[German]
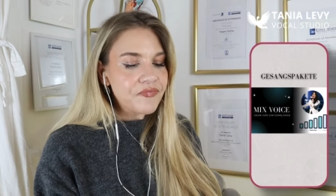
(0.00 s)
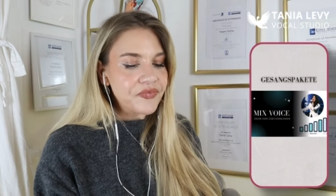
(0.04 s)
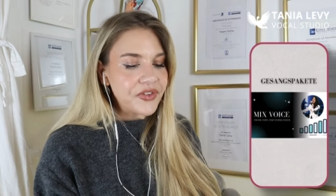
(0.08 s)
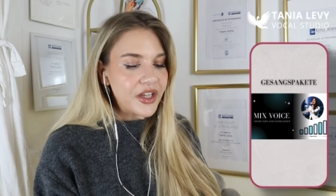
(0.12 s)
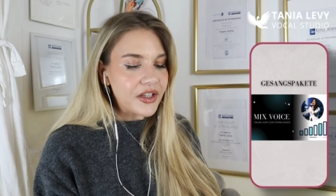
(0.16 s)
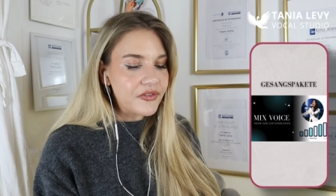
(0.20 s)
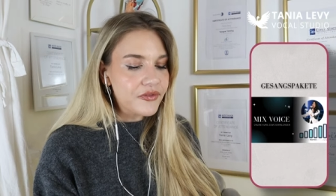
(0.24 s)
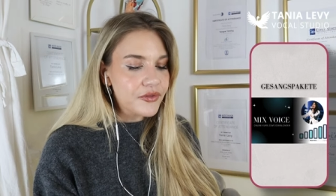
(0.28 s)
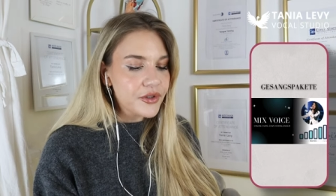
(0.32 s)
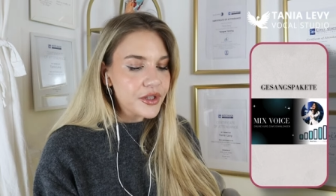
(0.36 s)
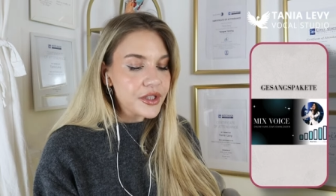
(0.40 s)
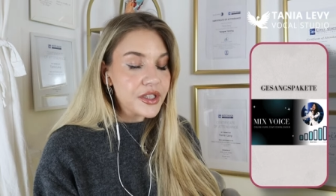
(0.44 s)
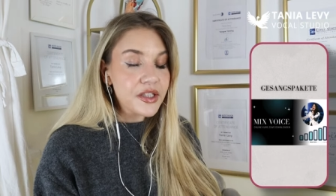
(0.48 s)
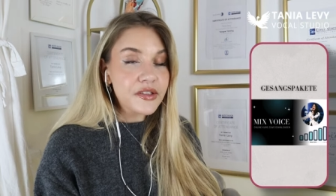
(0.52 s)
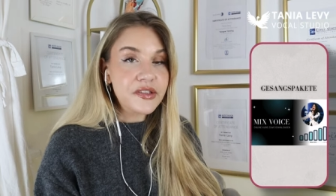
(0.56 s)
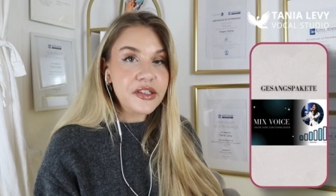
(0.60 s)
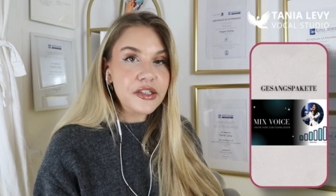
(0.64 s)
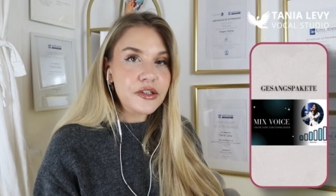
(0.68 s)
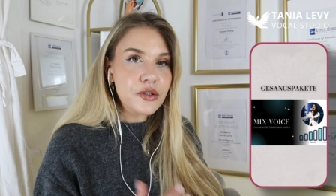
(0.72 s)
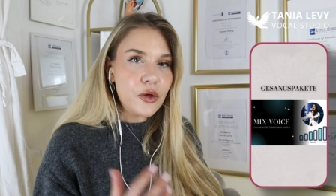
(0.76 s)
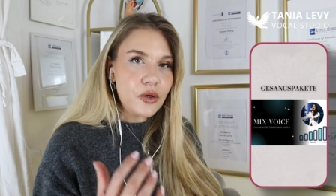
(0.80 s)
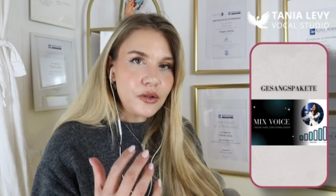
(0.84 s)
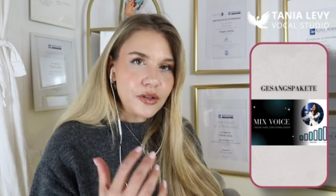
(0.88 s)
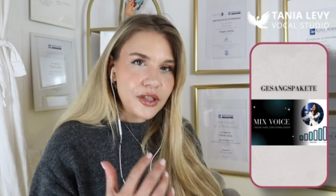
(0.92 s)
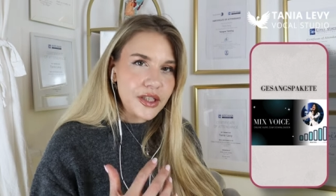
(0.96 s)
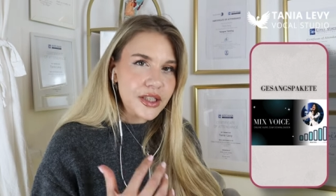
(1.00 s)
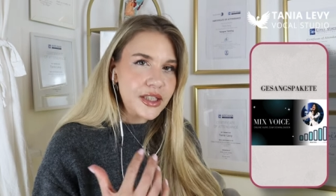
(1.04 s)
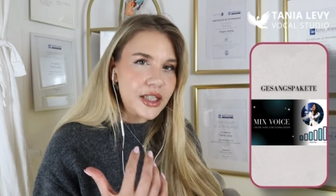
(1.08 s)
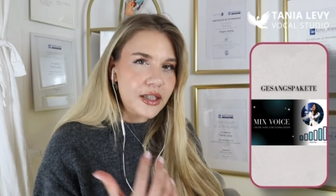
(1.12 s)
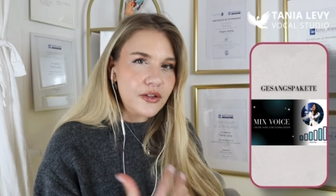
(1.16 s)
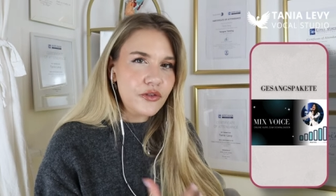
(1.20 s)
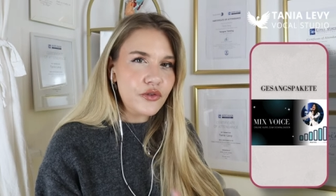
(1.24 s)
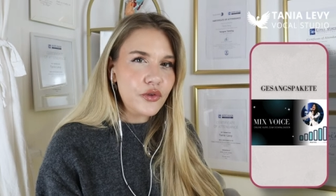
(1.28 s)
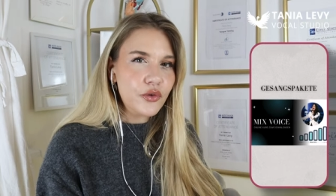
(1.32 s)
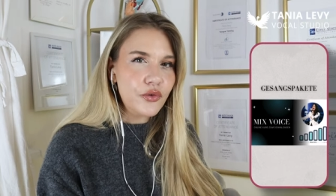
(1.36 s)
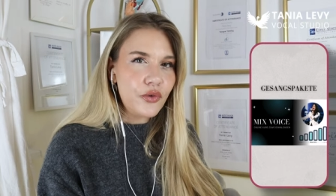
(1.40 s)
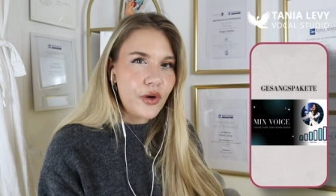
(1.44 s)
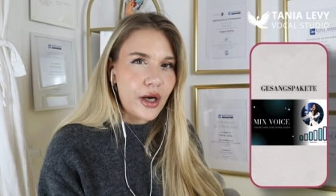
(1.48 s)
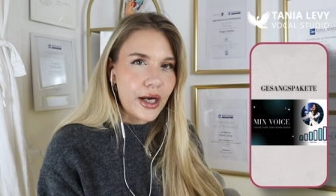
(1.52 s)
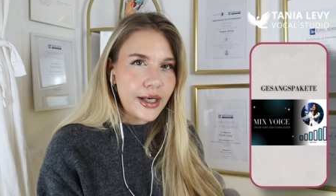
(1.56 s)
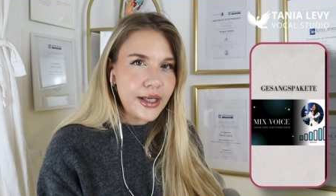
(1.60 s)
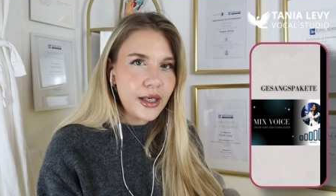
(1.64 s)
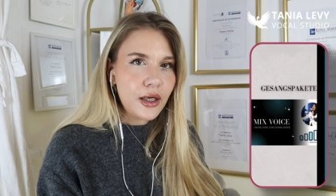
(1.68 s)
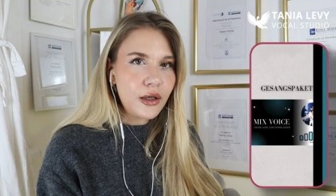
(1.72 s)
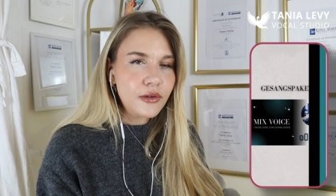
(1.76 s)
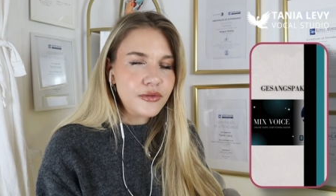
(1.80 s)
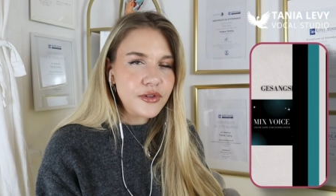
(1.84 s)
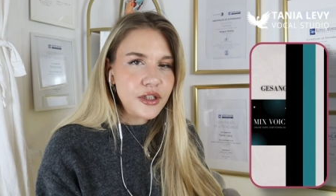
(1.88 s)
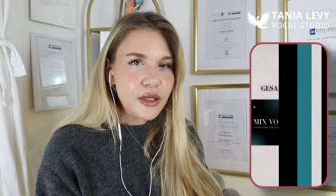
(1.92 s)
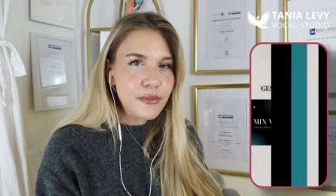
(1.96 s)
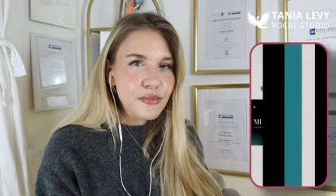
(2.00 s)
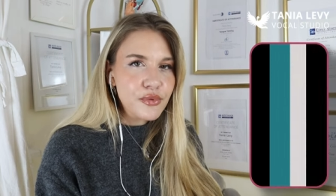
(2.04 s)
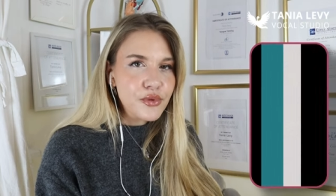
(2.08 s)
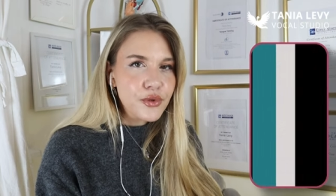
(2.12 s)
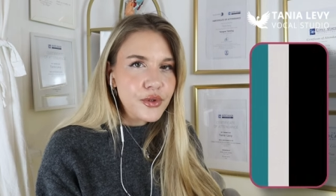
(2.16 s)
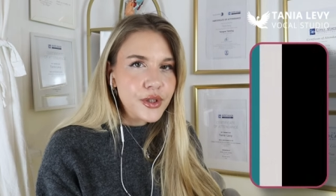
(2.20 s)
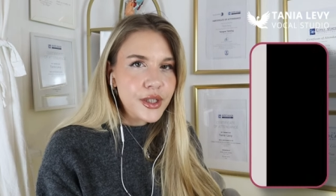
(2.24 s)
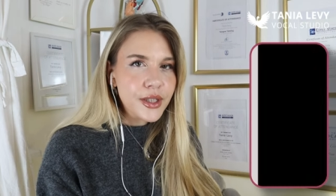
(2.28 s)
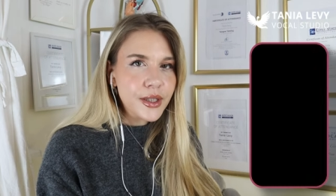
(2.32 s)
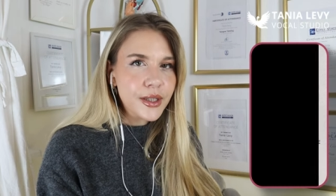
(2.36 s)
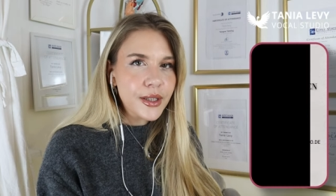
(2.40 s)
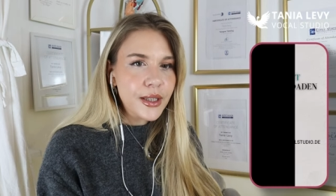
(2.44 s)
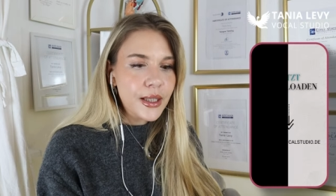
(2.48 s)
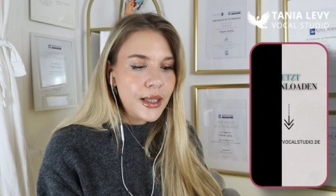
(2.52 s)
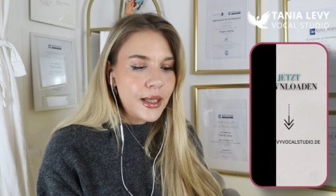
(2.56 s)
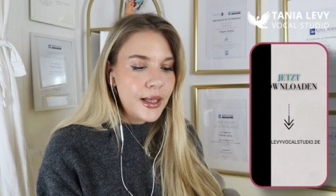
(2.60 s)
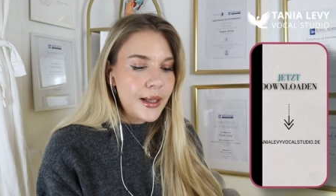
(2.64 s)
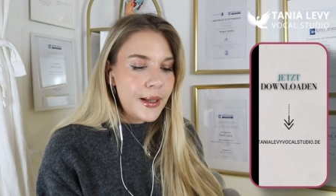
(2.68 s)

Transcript: Da wirkte sie doch nicht ganz so frei auf der Bühne